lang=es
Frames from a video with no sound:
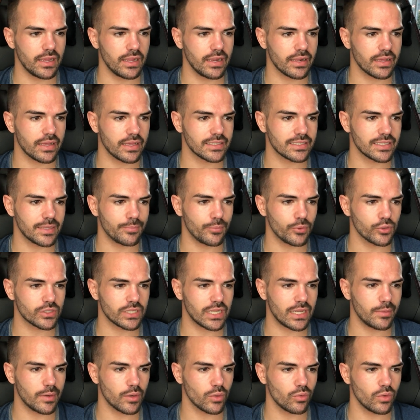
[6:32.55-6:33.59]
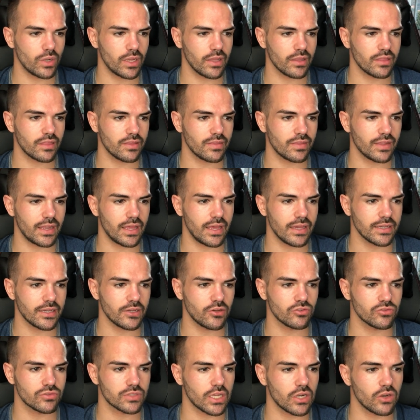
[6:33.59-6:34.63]
el que se pocha la verdura, etcétera, hay que
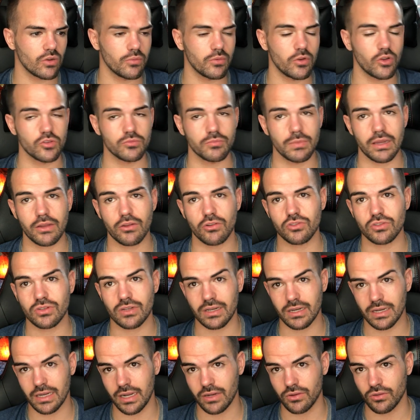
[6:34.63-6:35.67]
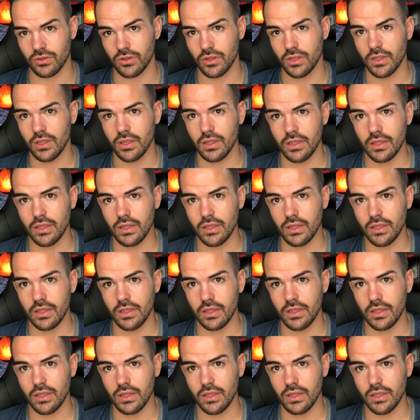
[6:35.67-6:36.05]
contarlo en los macros, claro.